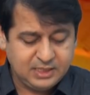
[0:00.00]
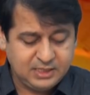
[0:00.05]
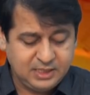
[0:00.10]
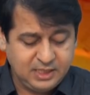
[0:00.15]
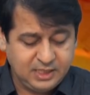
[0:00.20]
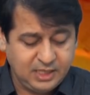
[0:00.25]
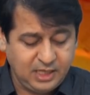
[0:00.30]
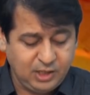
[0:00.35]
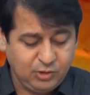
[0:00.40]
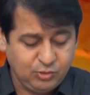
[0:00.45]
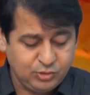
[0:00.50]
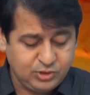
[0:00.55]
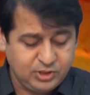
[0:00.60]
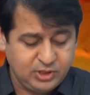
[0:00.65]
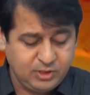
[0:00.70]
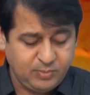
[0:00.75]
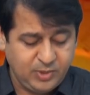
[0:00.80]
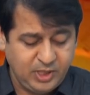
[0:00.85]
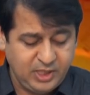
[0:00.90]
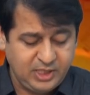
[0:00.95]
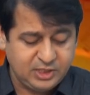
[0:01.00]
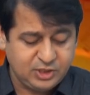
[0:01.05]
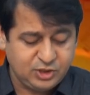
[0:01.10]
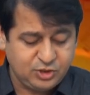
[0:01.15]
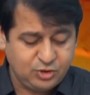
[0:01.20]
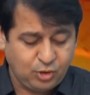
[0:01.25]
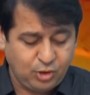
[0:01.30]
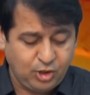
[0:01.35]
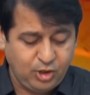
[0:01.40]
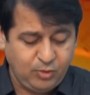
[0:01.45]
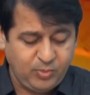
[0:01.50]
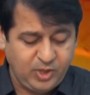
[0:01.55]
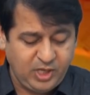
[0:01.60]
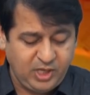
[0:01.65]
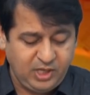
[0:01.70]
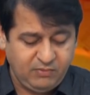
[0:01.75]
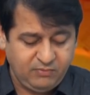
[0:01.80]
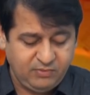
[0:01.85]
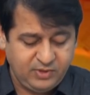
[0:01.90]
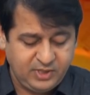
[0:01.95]
सीतलकुची प्लीज डोंट
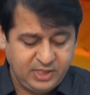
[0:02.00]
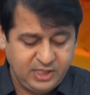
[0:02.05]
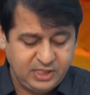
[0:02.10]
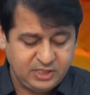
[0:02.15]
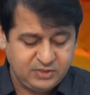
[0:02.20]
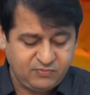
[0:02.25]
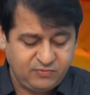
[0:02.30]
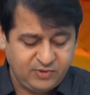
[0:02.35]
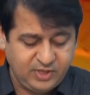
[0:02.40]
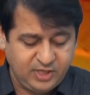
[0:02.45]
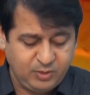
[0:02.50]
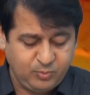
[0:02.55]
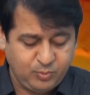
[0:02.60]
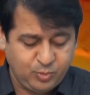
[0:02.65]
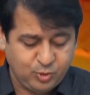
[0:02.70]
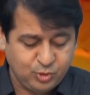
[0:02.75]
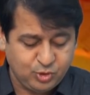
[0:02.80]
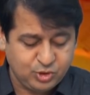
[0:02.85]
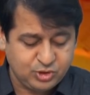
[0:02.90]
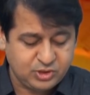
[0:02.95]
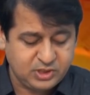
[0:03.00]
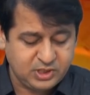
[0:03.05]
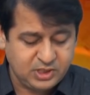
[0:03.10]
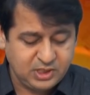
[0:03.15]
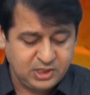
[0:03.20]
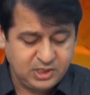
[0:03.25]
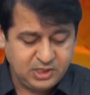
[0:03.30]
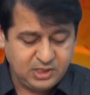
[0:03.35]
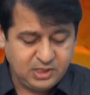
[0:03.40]
बिलीव दिस फेक पोस्ट